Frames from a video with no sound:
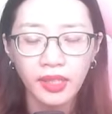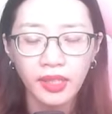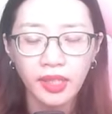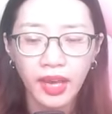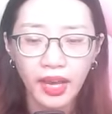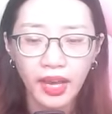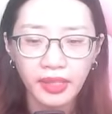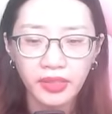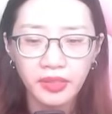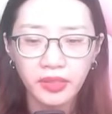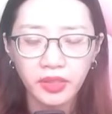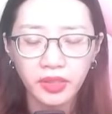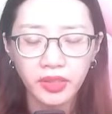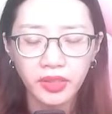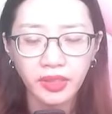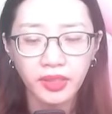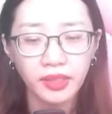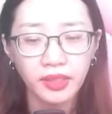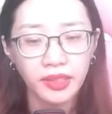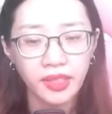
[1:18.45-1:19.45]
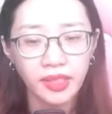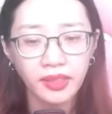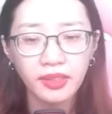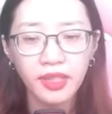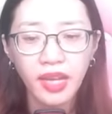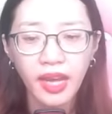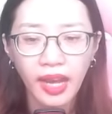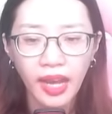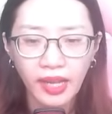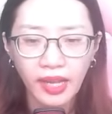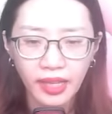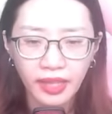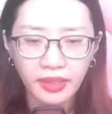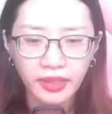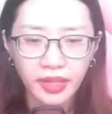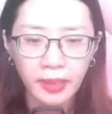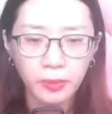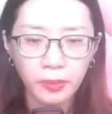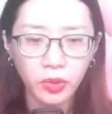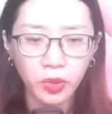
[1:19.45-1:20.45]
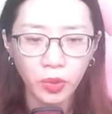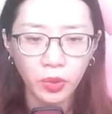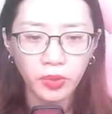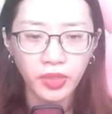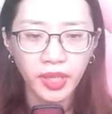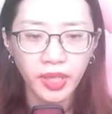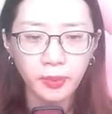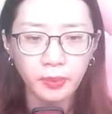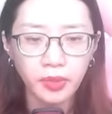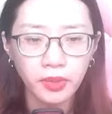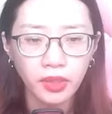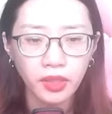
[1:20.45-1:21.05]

Hai người chính là hai anh em khốn kiếp.